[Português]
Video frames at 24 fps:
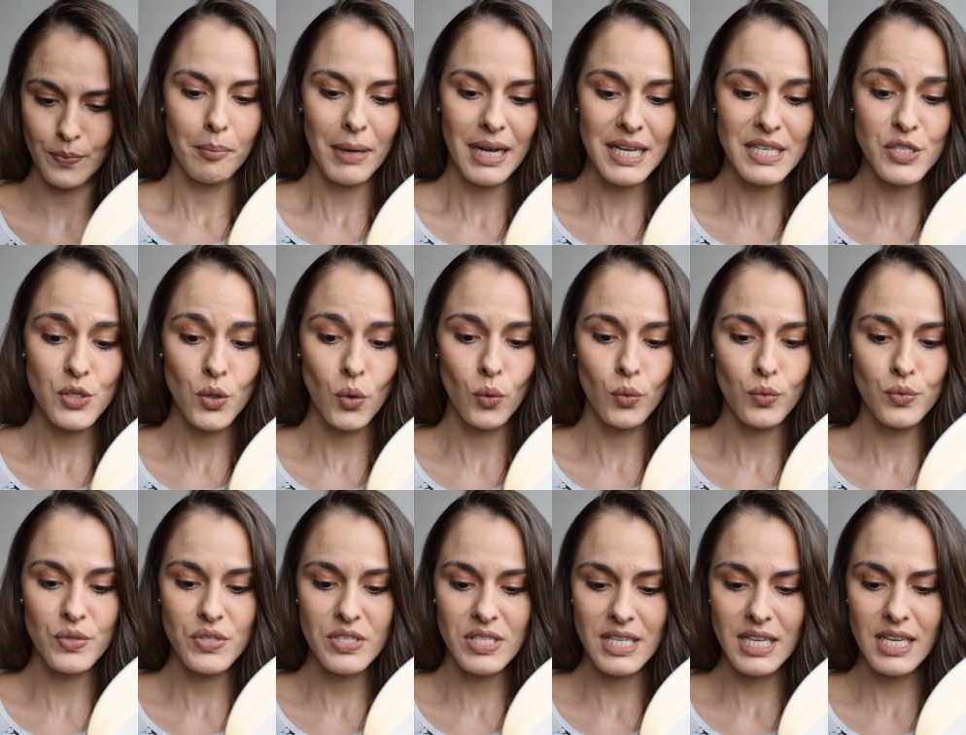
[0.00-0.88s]
Mas
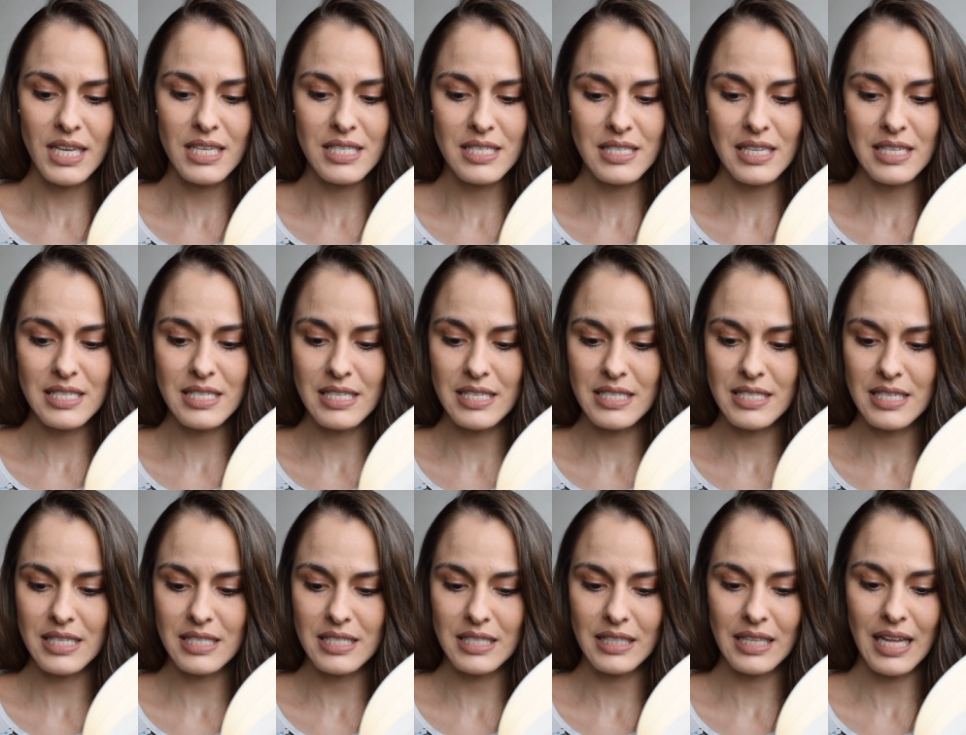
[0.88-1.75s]
conscias das
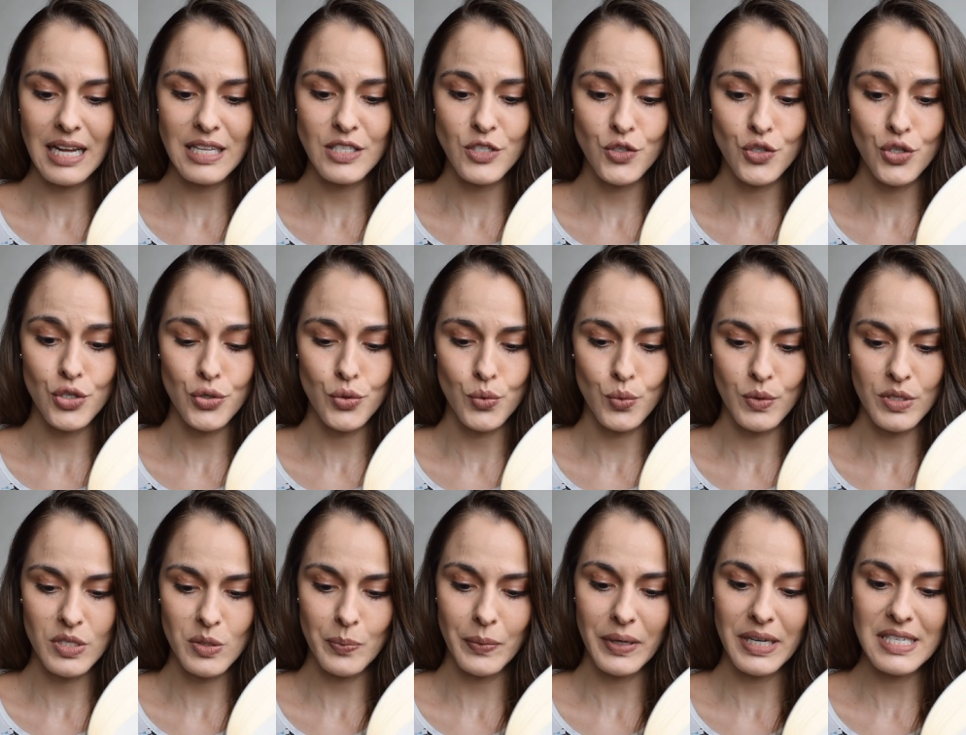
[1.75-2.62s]
necessidades de
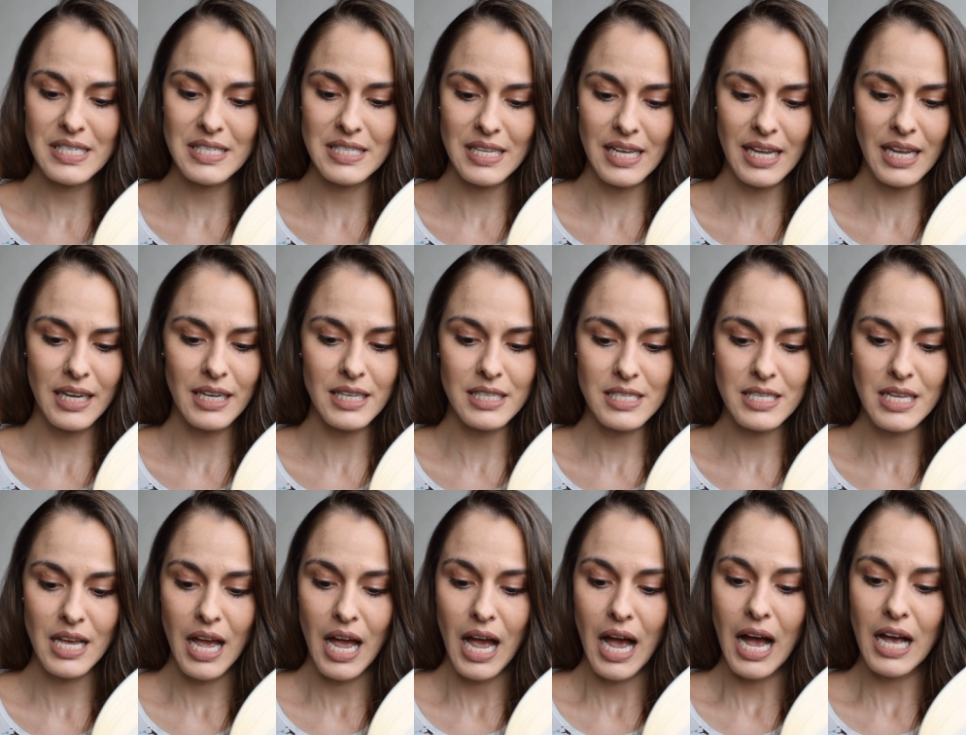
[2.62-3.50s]
suas parceiras,
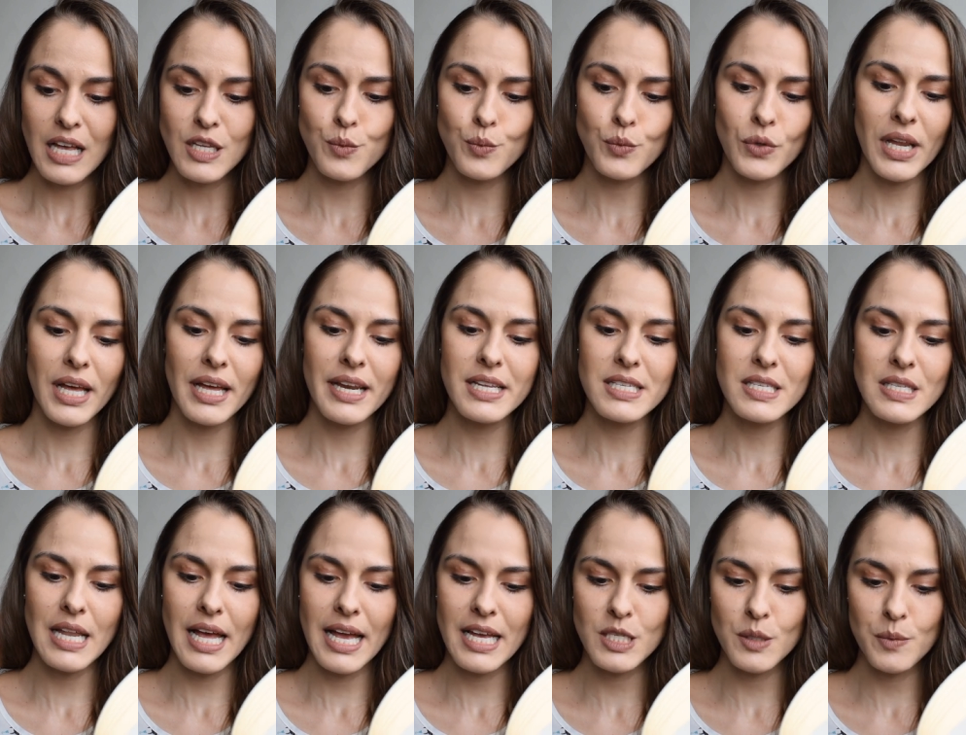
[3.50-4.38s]
as mulheres
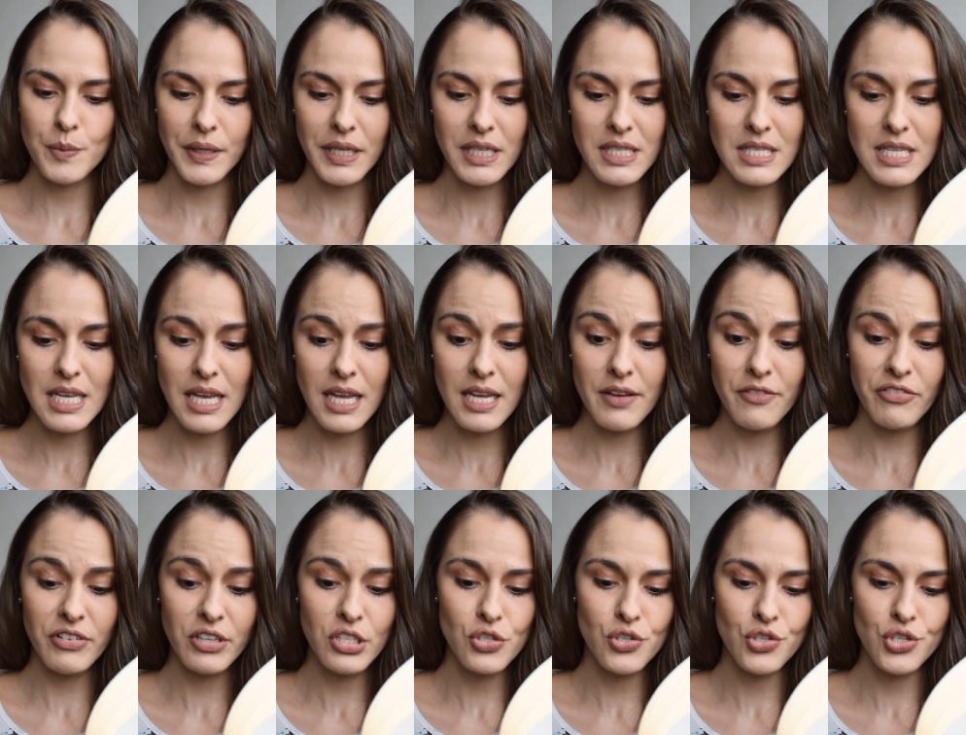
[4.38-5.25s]
lésbicas
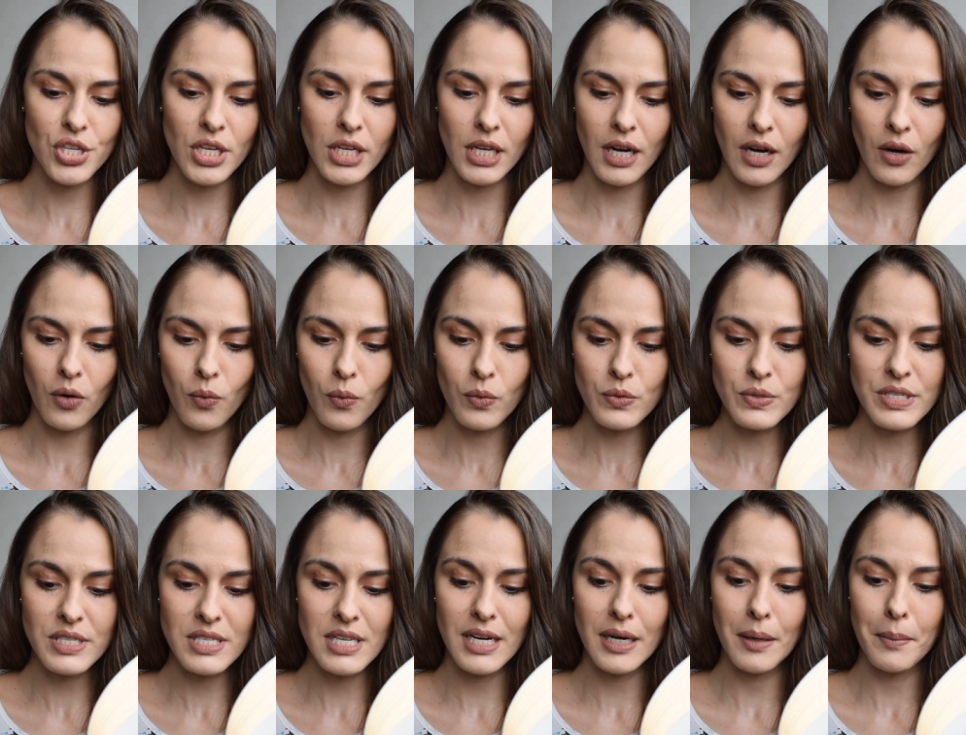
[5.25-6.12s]
reivindicam
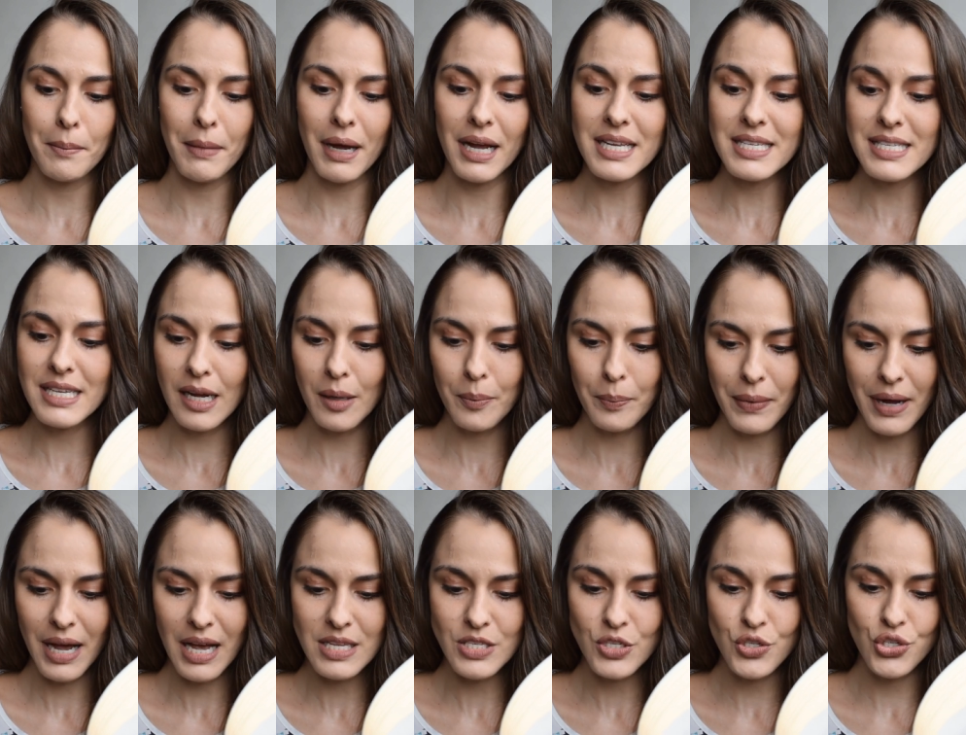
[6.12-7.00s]
ser mais
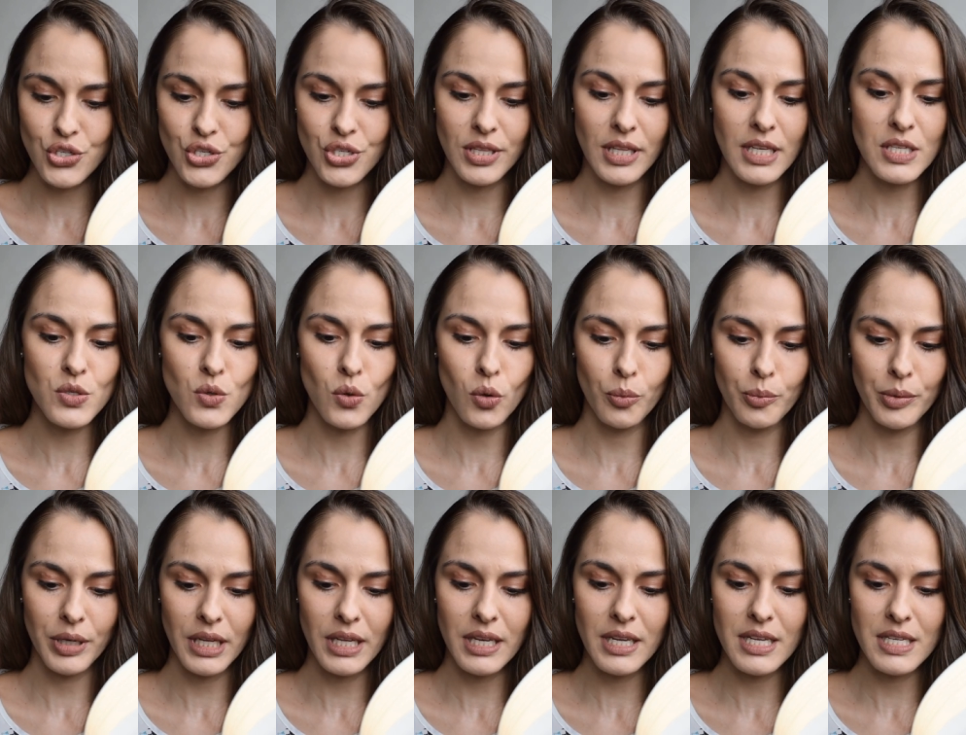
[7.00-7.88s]
capazes de
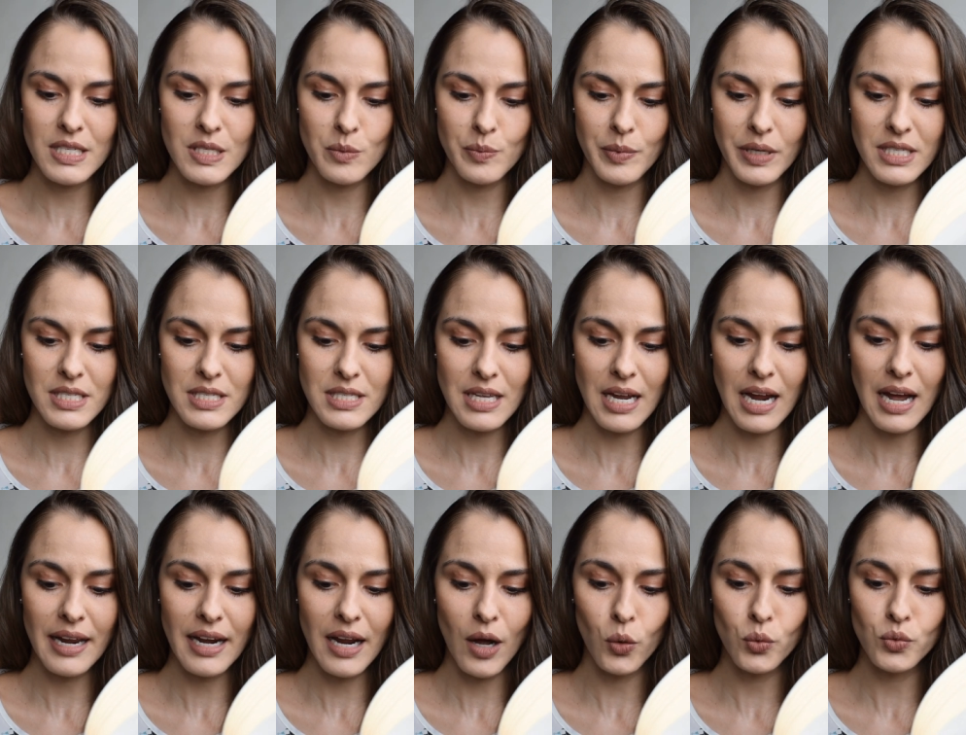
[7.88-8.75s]
descobrir e
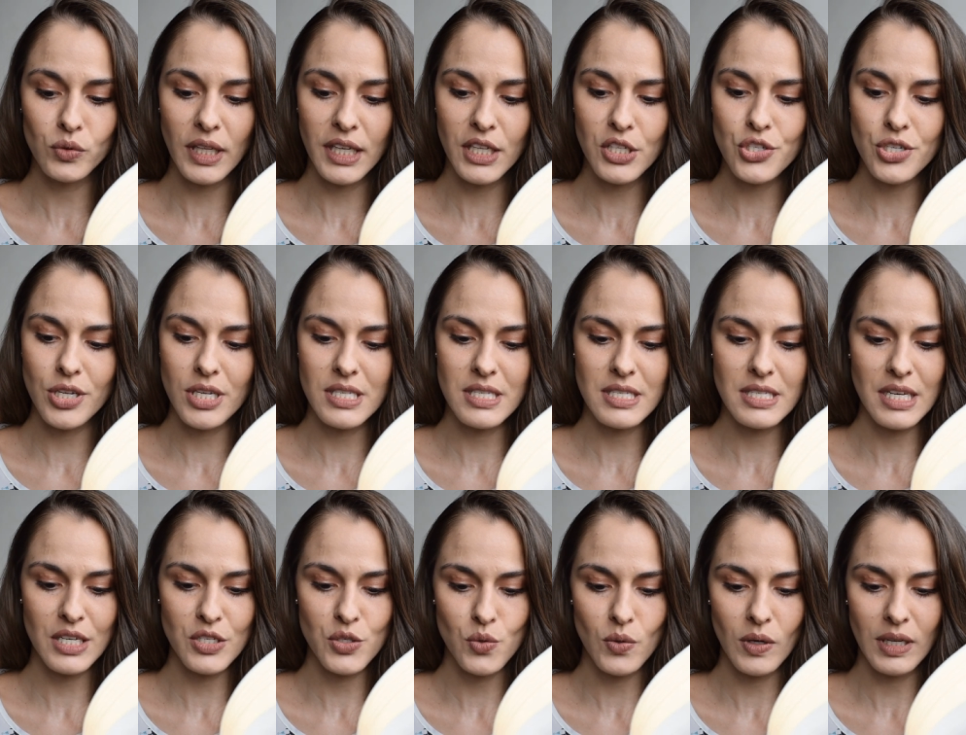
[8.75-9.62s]
expressar a autêntica
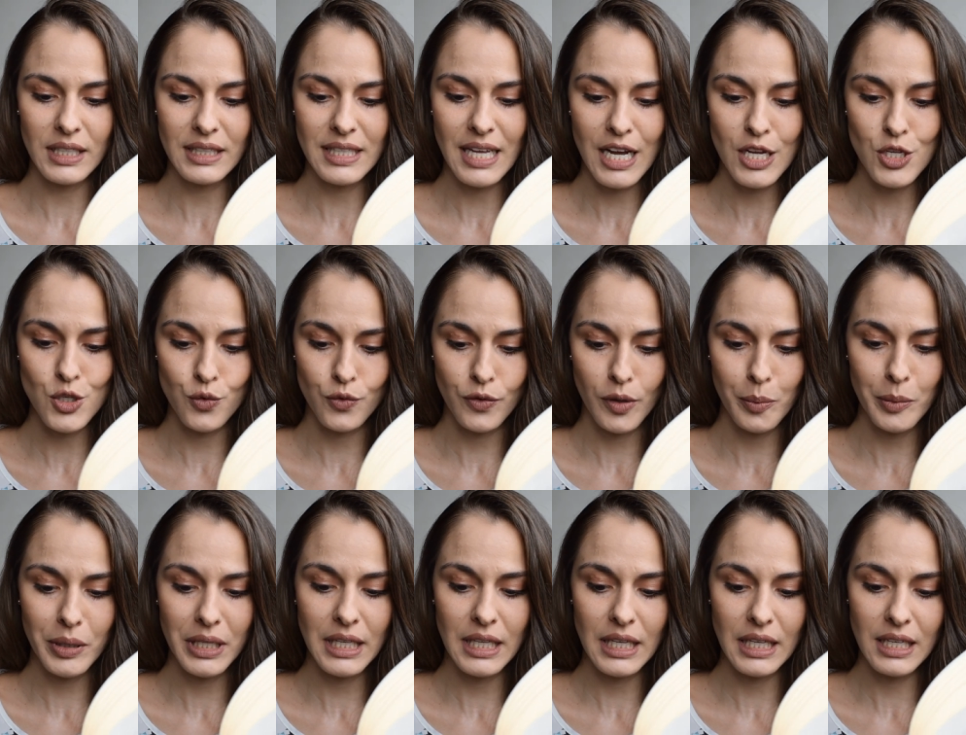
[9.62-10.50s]
sexualidade
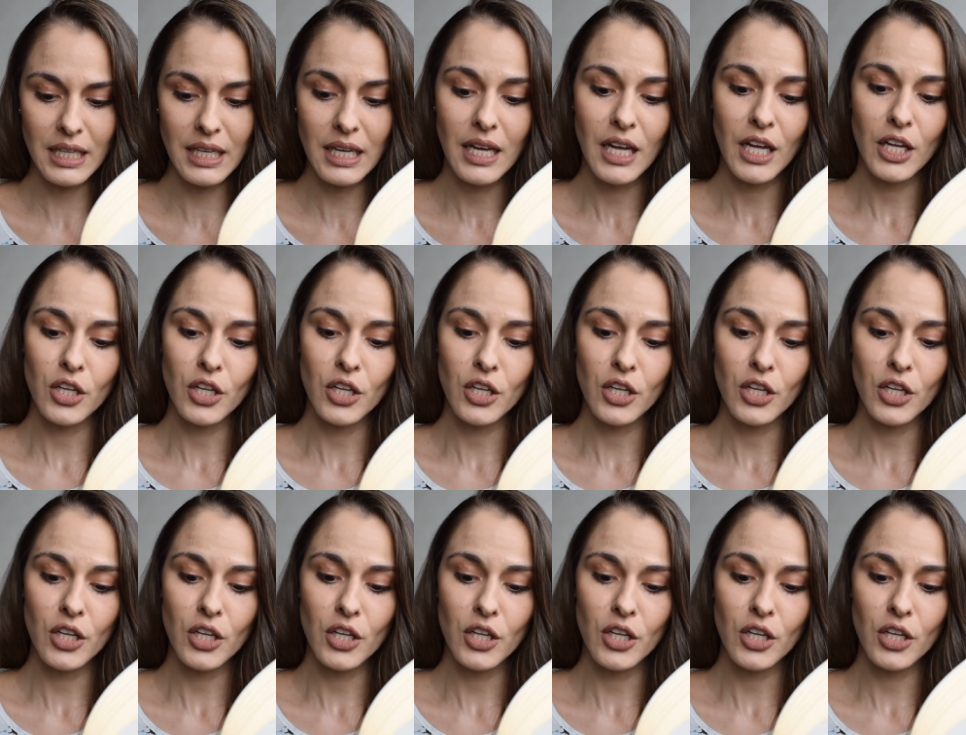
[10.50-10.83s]
feminina